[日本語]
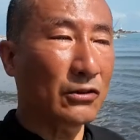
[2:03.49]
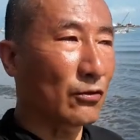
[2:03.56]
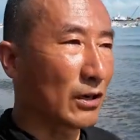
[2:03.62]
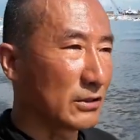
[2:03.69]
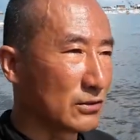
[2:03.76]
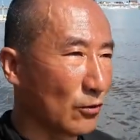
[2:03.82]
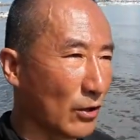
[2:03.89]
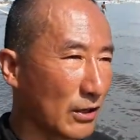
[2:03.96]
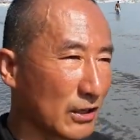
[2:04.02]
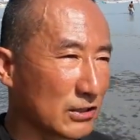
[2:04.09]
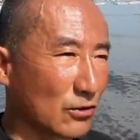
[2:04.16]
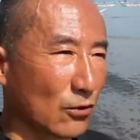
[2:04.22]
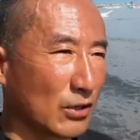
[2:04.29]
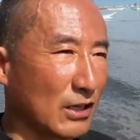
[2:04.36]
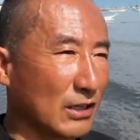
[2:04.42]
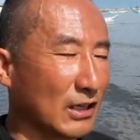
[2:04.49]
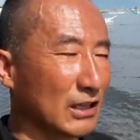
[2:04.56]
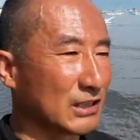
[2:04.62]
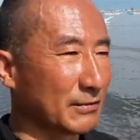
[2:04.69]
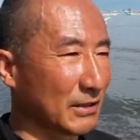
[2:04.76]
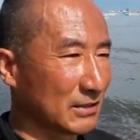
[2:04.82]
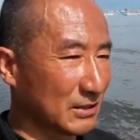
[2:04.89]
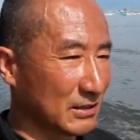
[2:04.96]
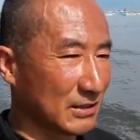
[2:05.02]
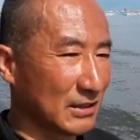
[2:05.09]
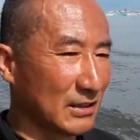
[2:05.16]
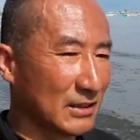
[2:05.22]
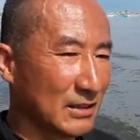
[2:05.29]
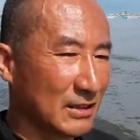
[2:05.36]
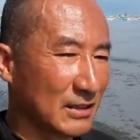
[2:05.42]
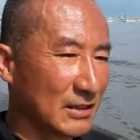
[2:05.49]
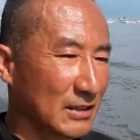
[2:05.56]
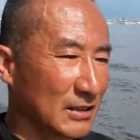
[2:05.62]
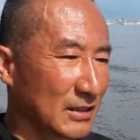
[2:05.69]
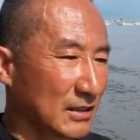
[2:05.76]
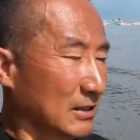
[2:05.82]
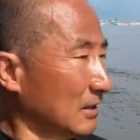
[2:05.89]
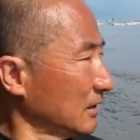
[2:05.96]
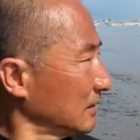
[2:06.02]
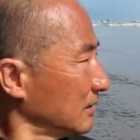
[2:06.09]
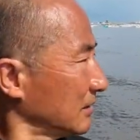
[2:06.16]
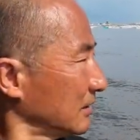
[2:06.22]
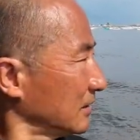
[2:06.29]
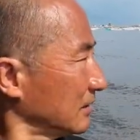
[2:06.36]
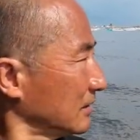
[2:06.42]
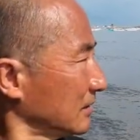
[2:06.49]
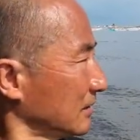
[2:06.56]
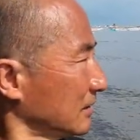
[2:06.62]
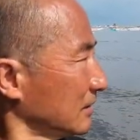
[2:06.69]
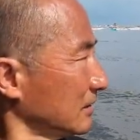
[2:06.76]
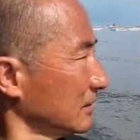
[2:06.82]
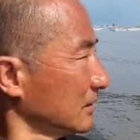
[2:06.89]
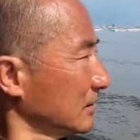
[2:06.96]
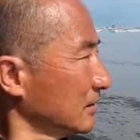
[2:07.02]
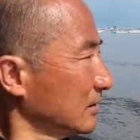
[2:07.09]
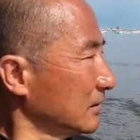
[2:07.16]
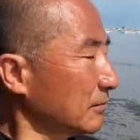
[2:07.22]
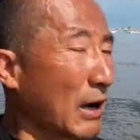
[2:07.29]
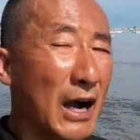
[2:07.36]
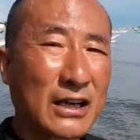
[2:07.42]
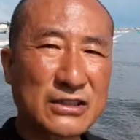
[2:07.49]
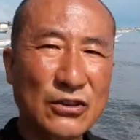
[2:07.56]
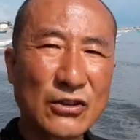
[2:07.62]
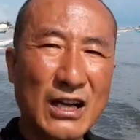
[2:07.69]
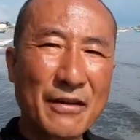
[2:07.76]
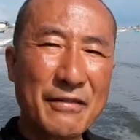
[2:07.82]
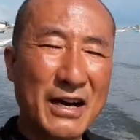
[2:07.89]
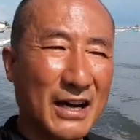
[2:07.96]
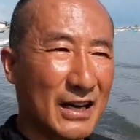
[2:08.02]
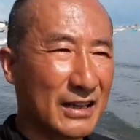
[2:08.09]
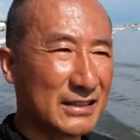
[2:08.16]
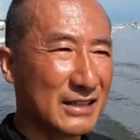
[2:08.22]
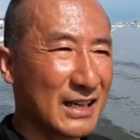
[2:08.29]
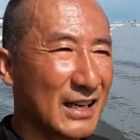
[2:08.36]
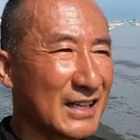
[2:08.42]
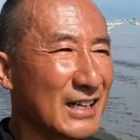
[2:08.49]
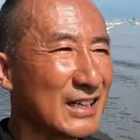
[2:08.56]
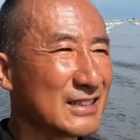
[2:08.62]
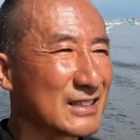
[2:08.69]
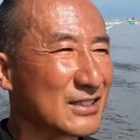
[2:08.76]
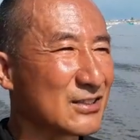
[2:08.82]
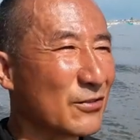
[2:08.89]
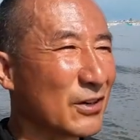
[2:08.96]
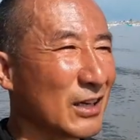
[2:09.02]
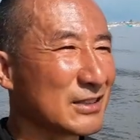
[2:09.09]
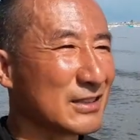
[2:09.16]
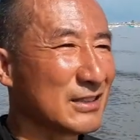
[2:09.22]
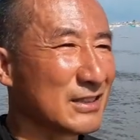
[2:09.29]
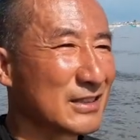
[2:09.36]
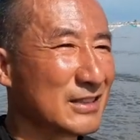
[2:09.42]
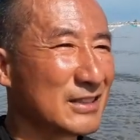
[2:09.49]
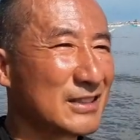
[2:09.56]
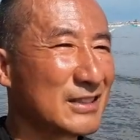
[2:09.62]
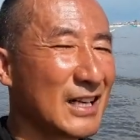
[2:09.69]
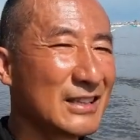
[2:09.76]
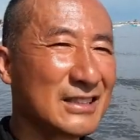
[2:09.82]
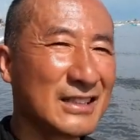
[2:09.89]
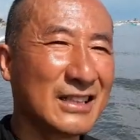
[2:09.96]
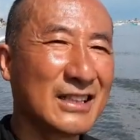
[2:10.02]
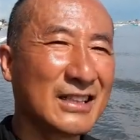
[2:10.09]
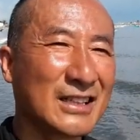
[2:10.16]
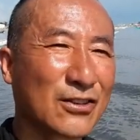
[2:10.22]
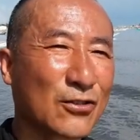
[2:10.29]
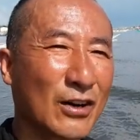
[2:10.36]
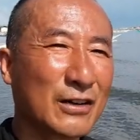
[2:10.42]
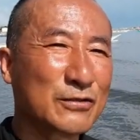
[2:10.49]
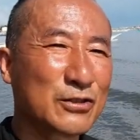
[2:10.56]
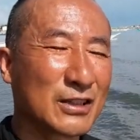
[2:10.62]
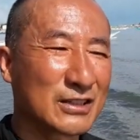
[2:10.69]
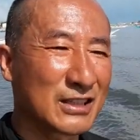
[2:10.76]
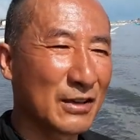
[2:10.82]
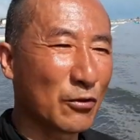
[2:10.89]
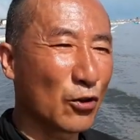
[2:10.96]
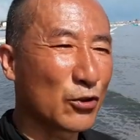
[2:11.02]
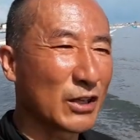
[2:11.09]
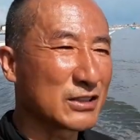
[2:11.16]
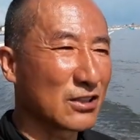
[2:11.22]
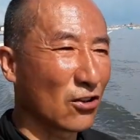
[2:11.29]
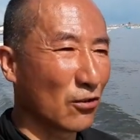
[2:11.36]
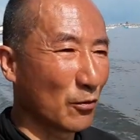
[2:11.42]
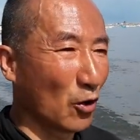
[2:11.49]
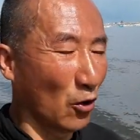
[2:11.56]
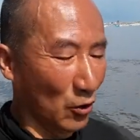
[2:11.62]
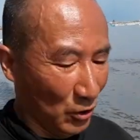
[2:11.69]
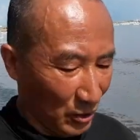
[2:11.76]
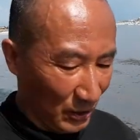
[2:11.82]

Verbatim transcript: とかいうお話を聞いたりしますし、うんまあ、アクションカメラに限らずともかく電子機器にトラブルはつきものですけども